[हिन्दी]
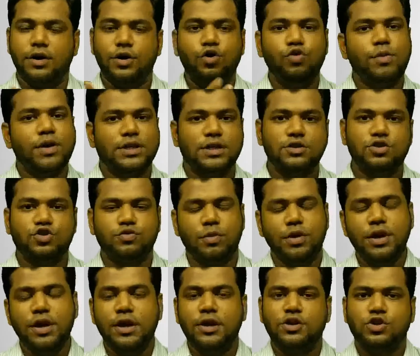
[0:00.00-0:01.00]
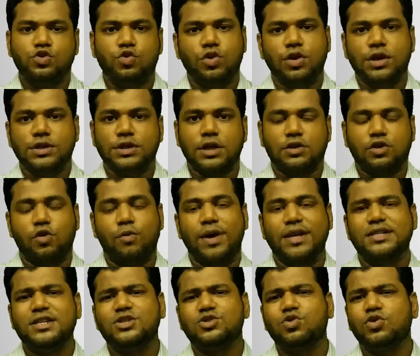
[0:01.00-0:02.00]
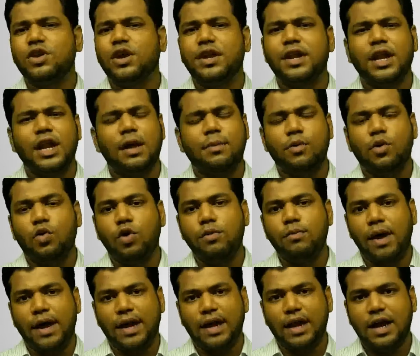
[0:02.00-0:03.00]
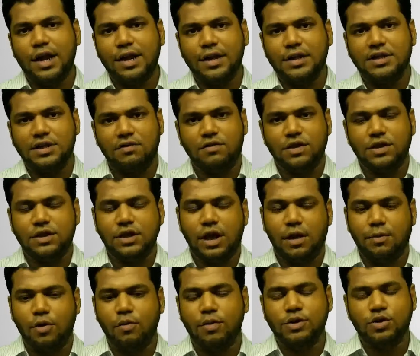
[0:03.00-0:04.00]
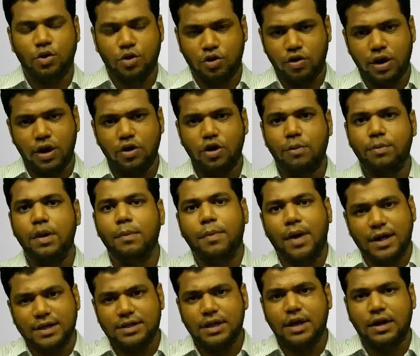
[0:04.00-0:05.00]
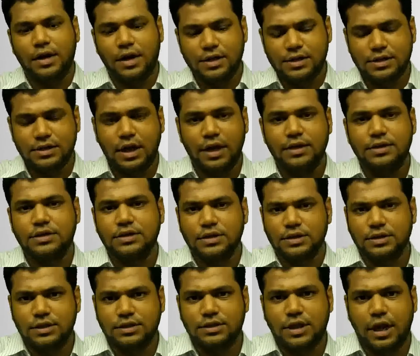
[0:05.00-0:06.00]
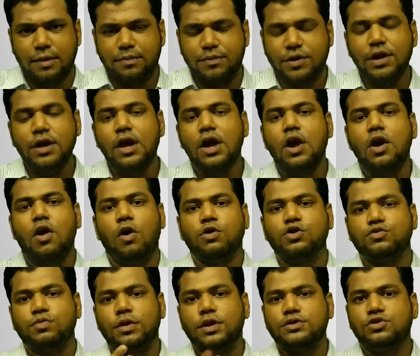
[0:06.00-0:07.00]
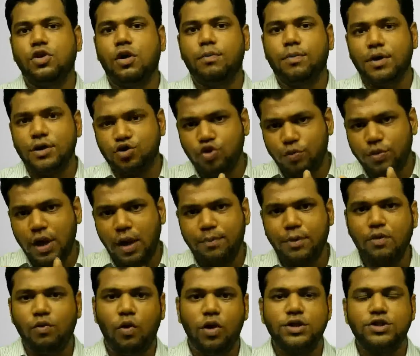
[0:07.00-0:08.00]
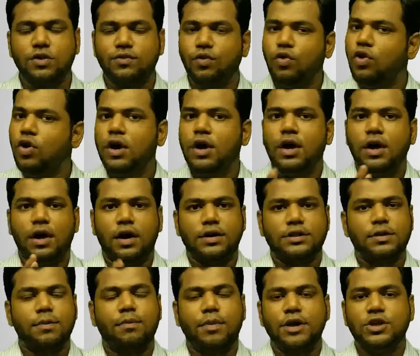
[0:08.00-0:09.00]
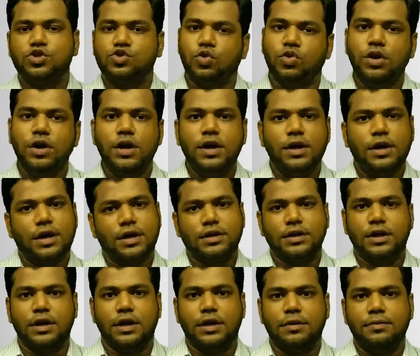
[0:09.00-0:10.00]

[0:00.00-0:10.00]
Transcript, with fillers: न्यू मैसेज उसमें स्टोर कर सकते हो मैसेज स्टोर करने के लिए आपको कोई माइक लगाने की ज़रूरत नहीं है आपको बस ऑटो डायल को अपने पास रखना है इस इस टाइप से और उसमें जो आपकी जो भी आपकी वॉइस है वो सिंपली स्टोर कर देना